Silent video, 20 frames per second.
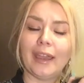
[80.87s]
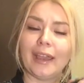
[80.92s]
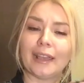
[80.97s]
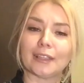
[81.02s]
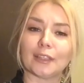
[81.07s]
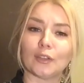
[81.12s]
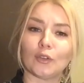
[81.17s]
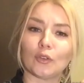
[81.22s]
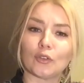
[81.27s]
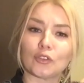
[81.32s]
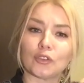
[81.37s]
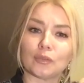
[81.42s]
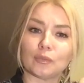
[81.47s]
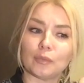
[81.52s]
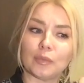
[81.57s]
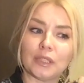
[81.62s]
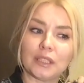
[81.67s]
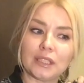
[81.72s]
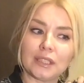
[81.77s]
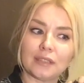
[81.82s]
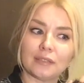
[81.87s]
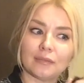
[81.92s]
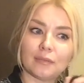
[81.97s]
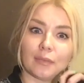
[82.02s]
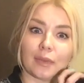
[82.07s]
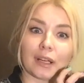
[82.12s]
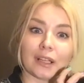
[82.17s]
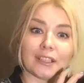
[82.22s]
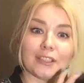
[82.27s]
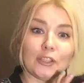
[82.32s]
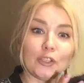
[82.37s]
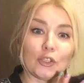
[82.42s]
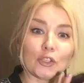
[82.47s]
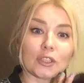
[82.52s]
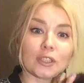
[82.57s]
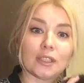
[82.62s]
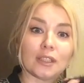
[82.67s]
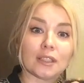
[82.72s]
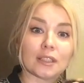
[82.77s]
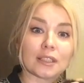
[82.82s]
Это должен быть
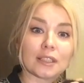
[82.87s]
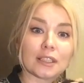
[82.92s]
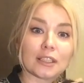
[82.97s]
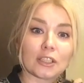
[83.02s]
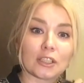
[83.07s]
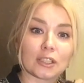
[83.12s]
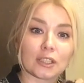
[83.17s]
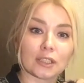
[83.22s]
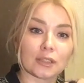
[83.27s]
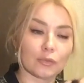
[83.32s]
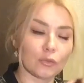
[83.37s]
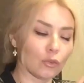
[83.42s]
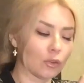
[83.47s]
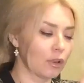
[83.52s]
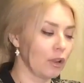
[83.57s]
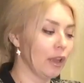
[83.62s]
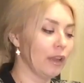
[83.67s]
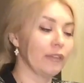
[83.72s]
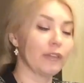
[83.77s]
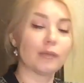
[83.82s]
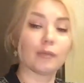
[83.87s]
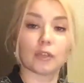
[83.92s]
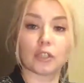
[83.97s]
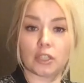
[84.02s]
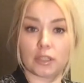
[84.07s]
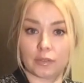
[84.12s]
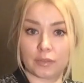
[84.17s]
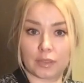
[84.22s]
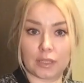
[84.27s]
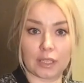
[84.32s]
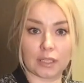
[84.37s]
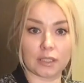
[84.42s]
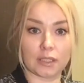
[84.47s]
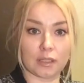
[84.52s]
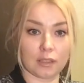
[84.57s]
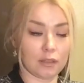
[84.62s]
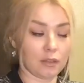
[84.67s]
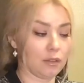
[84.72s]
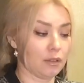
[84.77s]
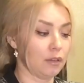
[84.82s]
практически неслышный звук. Вы можете взять
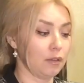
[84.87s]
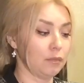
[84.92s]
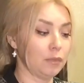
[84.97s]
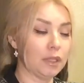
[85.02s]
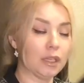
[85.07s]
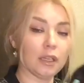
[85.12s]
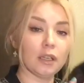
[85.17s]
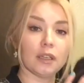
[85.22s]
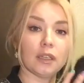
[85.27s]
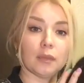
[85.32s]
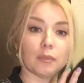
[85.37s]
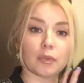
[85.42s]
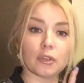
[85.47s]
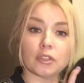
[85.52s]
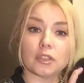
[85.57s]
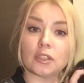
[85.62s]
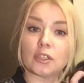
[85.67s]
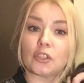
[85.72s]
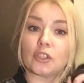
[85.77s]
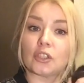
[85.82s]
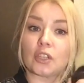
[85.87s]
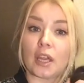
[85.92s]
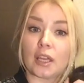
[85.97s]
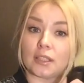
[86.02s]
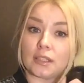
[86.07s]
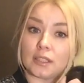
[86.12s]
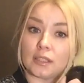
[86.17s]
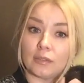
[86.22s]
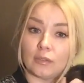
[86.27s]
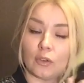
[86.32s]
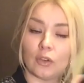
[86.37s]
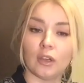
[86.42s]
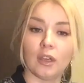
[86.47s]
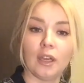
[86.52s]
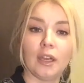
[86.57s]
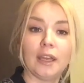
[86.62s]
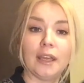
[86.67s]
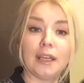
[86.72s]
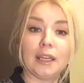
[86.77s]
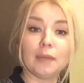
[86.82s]
а, мех и просто сжать его,
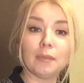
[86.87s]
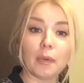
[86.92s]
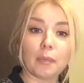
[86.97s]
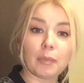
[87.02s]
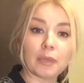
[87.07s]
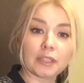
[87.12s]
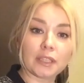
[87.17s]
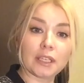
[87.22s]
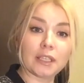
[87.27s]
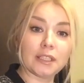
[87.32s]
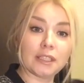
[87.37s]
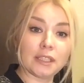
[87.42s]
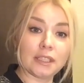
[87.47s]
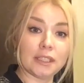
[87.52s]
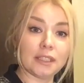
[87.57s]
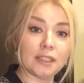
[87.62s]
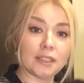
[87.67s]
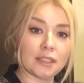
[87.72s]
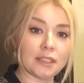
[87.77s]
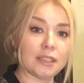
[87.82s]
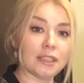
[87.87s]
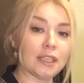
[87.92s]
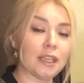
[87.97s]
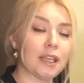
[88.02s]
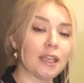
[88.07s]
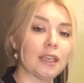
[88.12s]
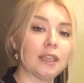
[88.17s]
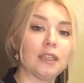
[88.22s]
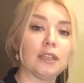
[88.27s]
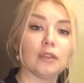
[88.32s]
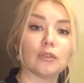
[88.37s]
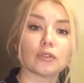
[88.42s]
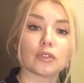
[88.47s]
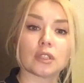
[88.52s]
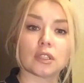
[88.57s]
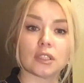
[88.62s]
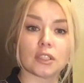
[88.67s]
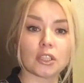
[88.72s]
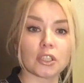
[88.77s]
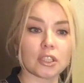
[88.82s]
либо потрясти изделие и не
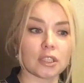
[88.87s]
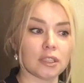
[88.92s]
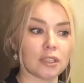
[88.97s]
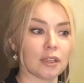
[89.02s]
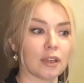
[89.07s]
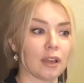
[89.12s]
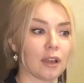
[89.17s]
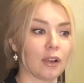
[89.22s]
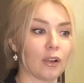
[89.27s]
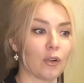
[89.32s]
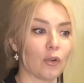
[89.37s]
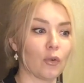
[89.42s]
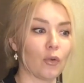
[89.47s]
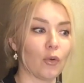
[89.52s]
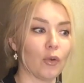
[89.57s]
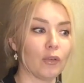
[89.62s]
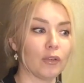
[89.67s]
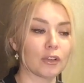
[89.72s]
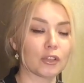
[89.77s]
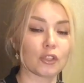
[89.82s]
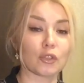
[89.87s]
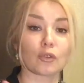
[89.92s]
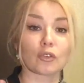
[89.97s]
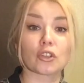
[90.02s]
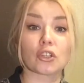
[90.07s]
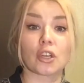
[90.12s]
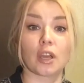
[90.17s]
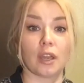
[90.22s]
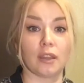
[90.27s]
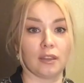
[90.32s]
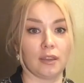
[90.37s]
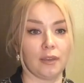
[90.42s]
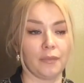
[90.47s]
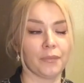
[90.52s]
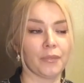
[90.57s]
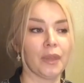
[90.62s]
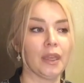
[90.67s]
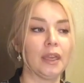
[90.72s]
услышать никак, такого шуршания.